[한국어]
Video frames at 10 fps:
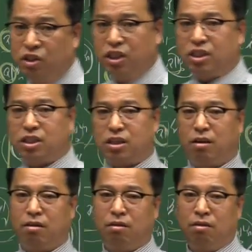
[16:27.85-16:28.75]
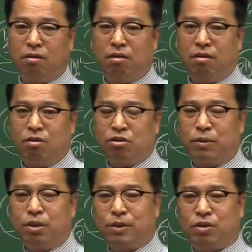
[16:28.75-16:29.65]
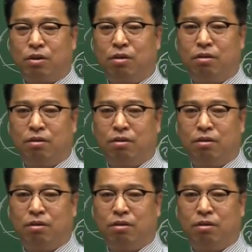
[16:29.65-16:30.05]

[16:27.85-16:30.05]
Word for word: 지지지. 어디서 많이 들어봤죠?